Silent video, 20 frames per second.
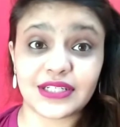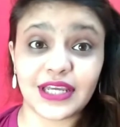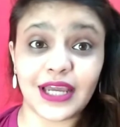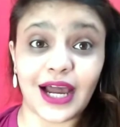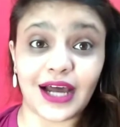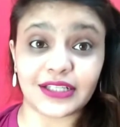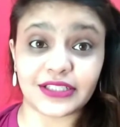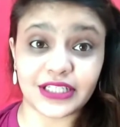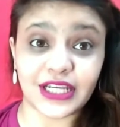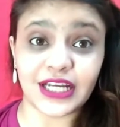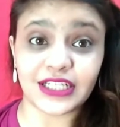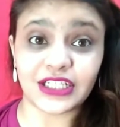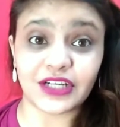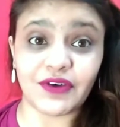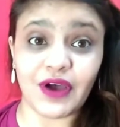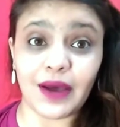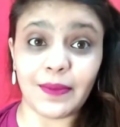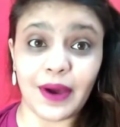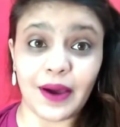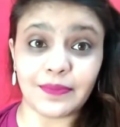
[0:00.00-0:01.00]
इससे अच्छा
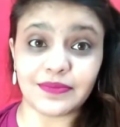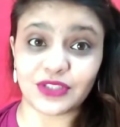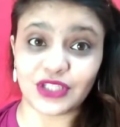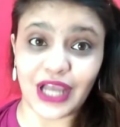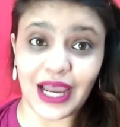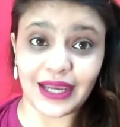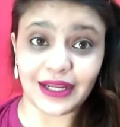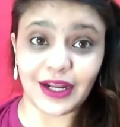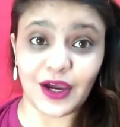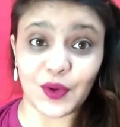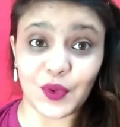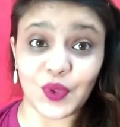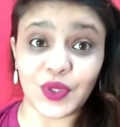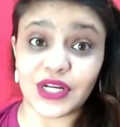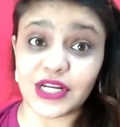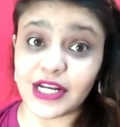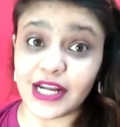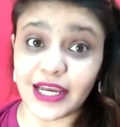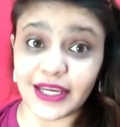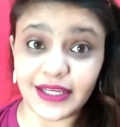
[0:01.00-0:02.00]
जवाब हम चाइना को
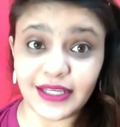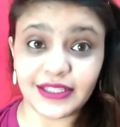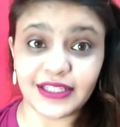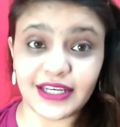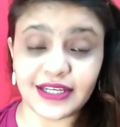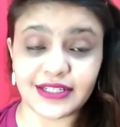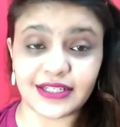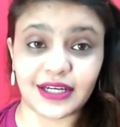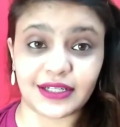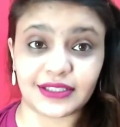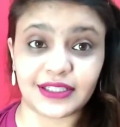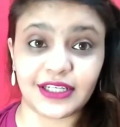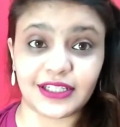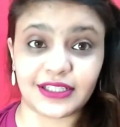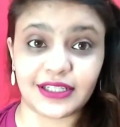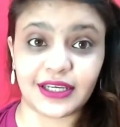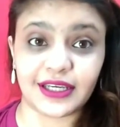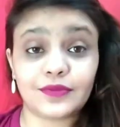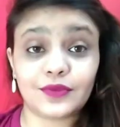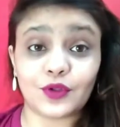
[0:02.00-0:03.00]
नहीं दे सकते
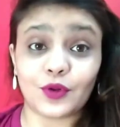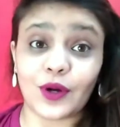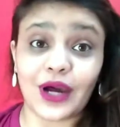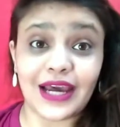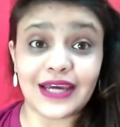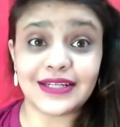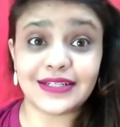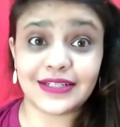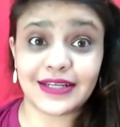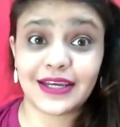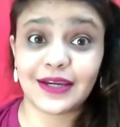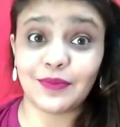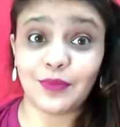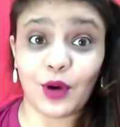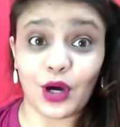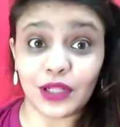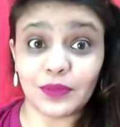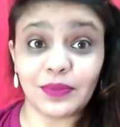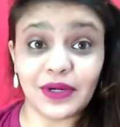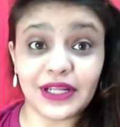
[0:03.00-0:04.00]
थे तो गाइज एक
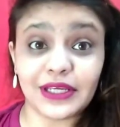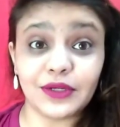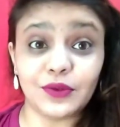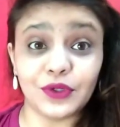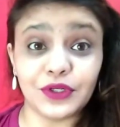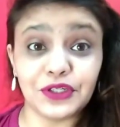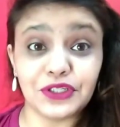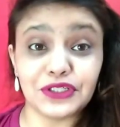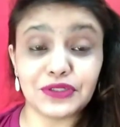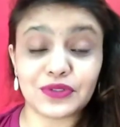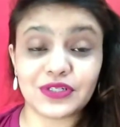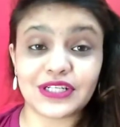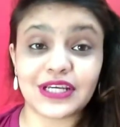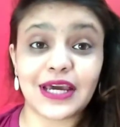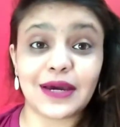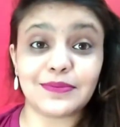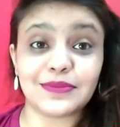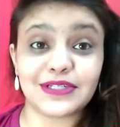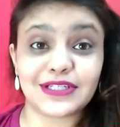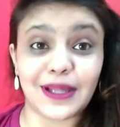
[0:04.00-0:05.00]
बहुत बड़ी गुड न्यूज़
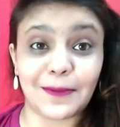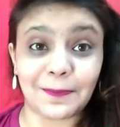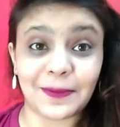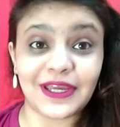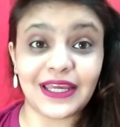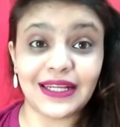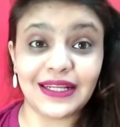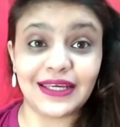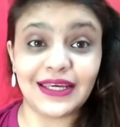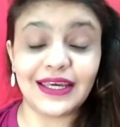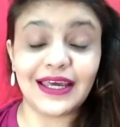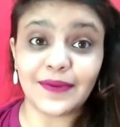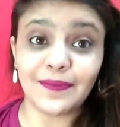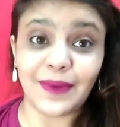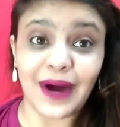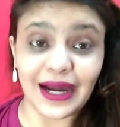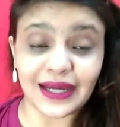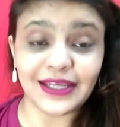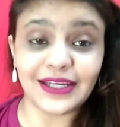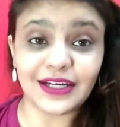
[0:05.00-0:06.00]
है हम सबके लिए
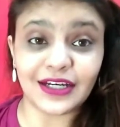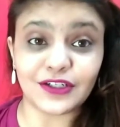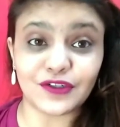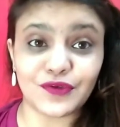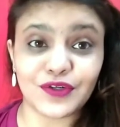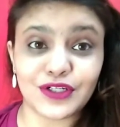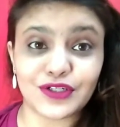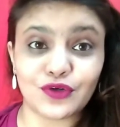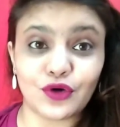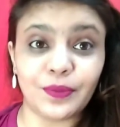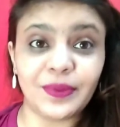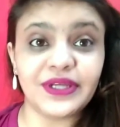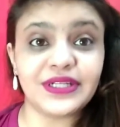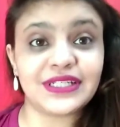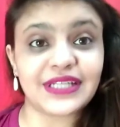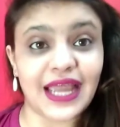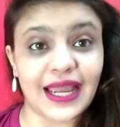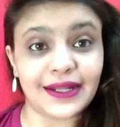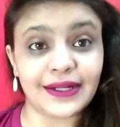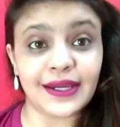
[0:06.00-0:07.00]
बाकी कंट्रीज को भी
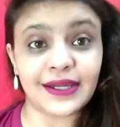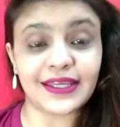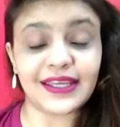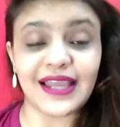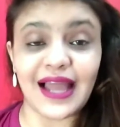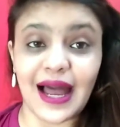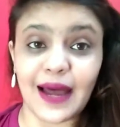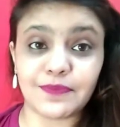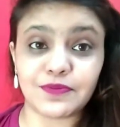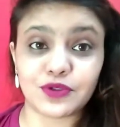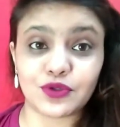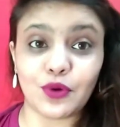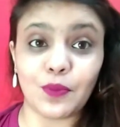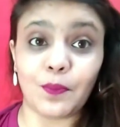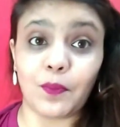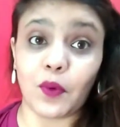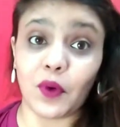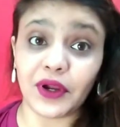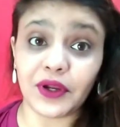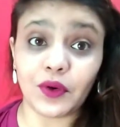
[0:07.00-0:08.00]
चाइना की एप्स को
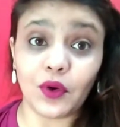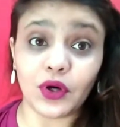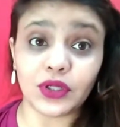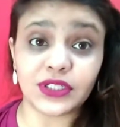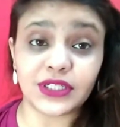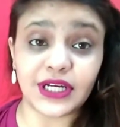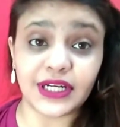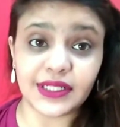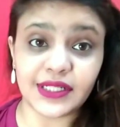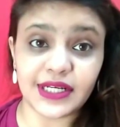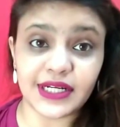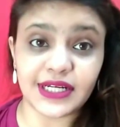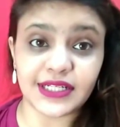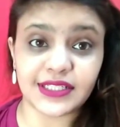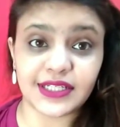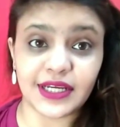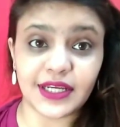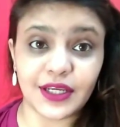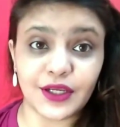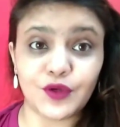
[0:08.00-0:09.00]
बॉयकॉट कर
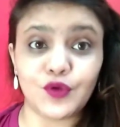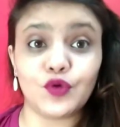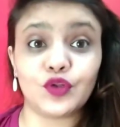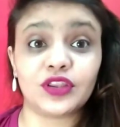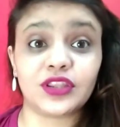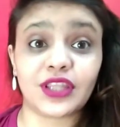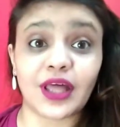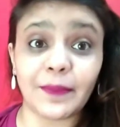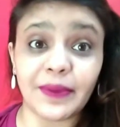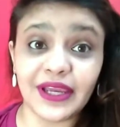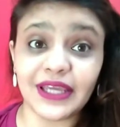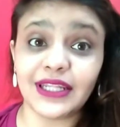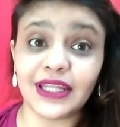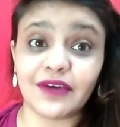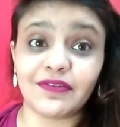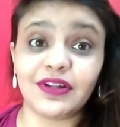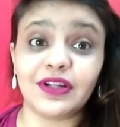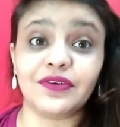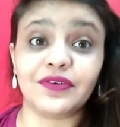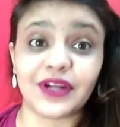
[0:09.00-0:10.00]
देना चाहिए यू नो तभी
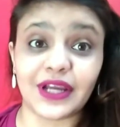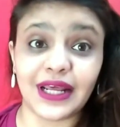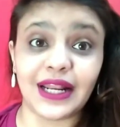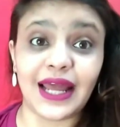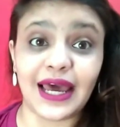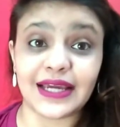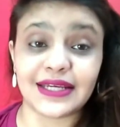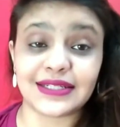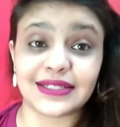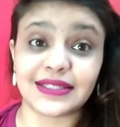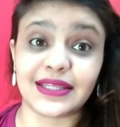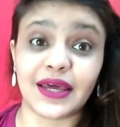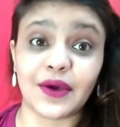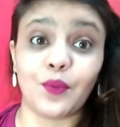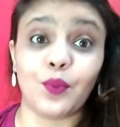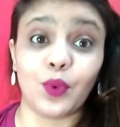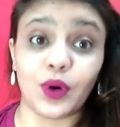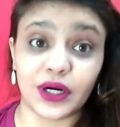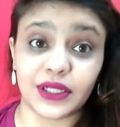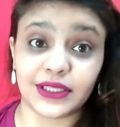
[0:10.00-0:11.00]
दे विल रियलाइज
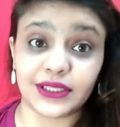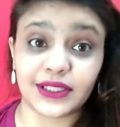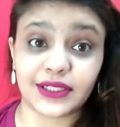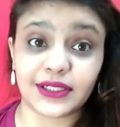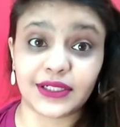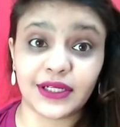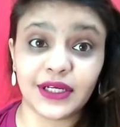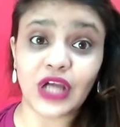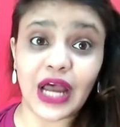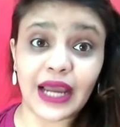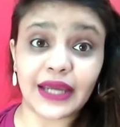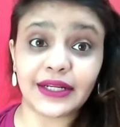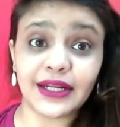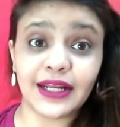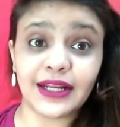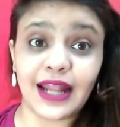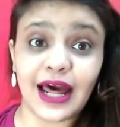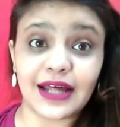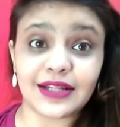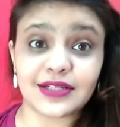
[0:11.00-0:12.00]
देयर वर्थ
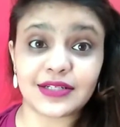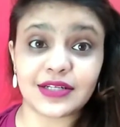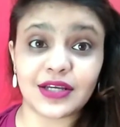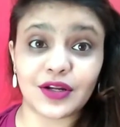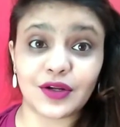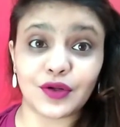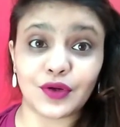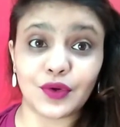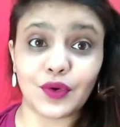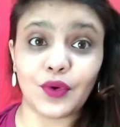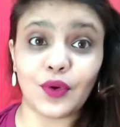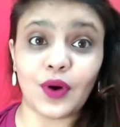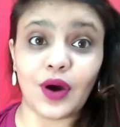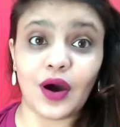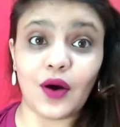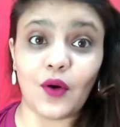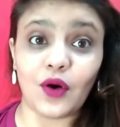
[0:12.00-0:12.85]
चाइना लास्ट ईयर यू नो